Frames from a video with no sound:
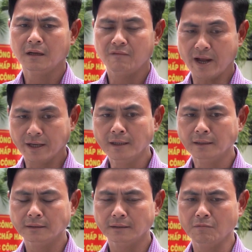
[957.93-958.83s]
phải ngưng
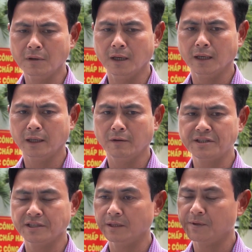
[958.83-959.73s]
đóng cửa theo cái
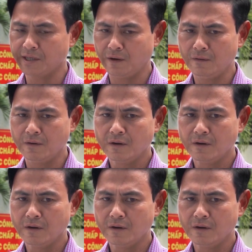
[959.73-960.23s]
chỉ thị 16.